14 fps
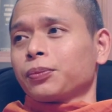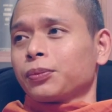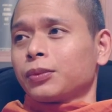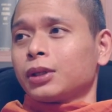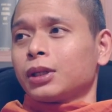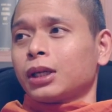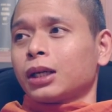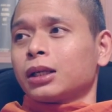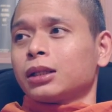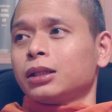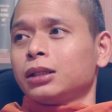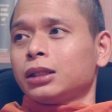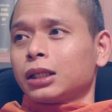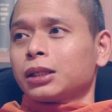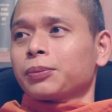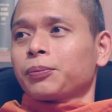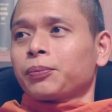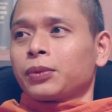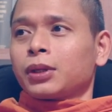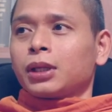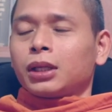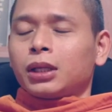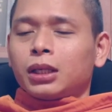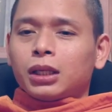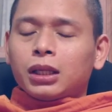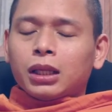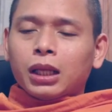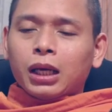nha thứ nhất
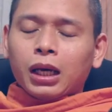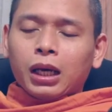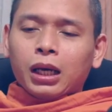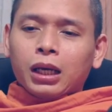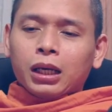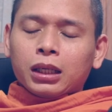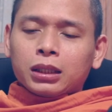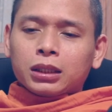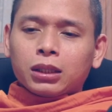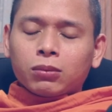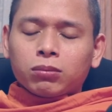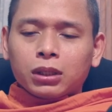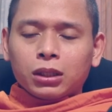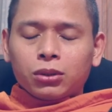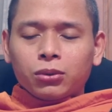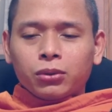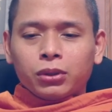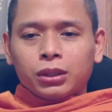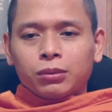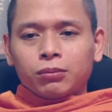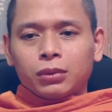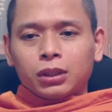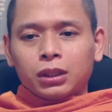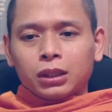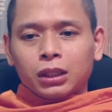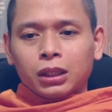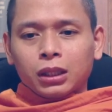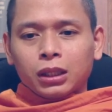là trong cái chuyện
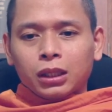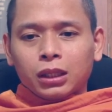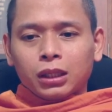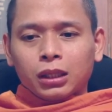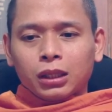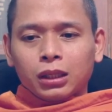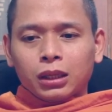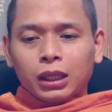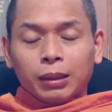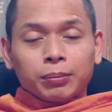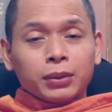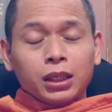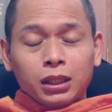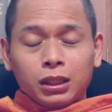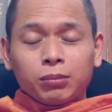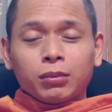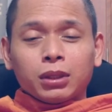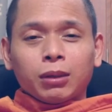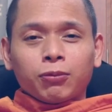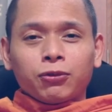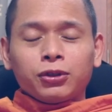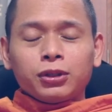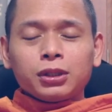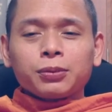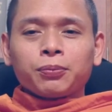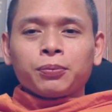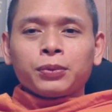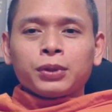mình à, làm thiện mình làm phước
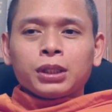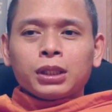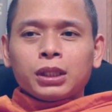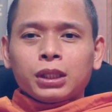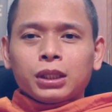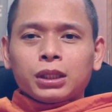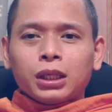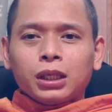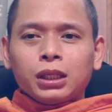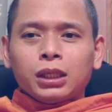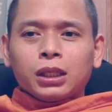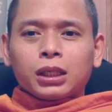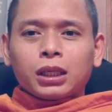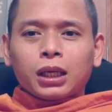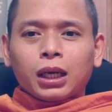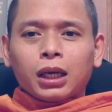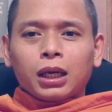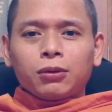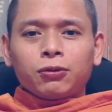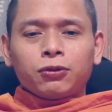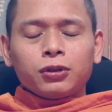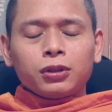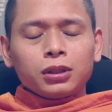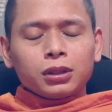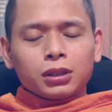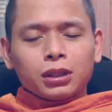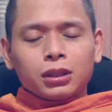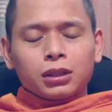thì cái phước
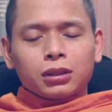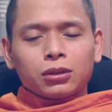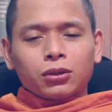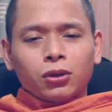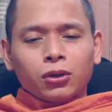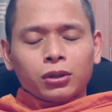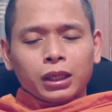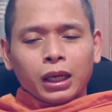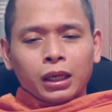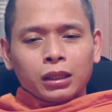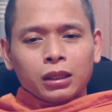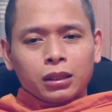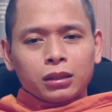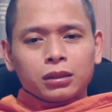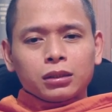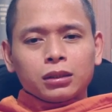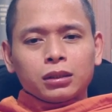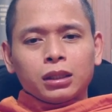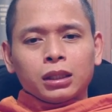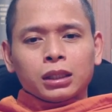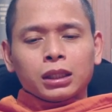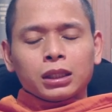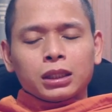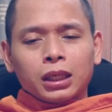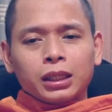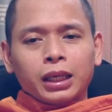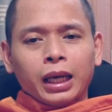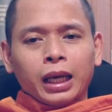nó càng lớn thì cái
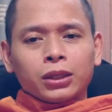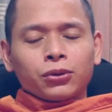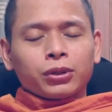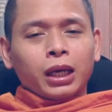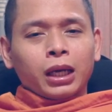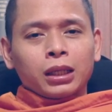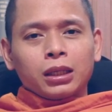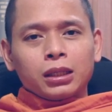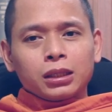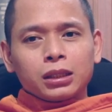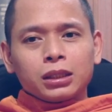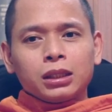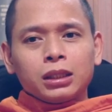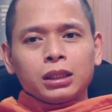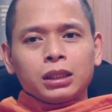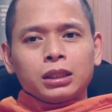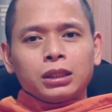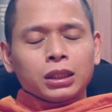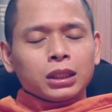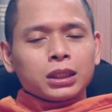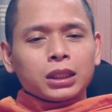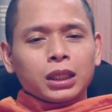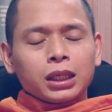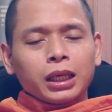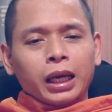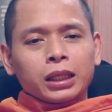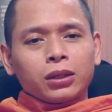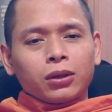trở ngại nó càng lớn những cái trở
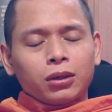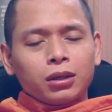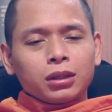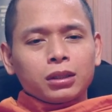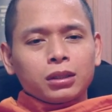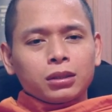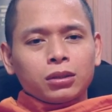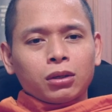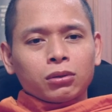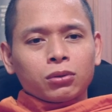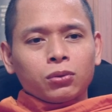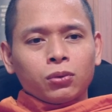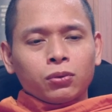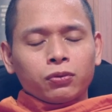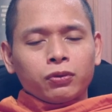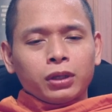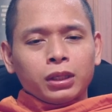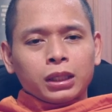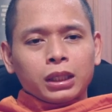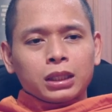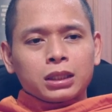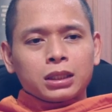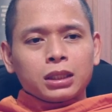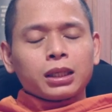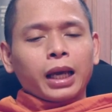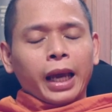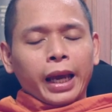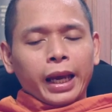ngại đó nó thuộc về cái sức
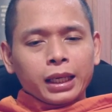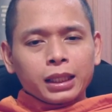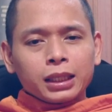cản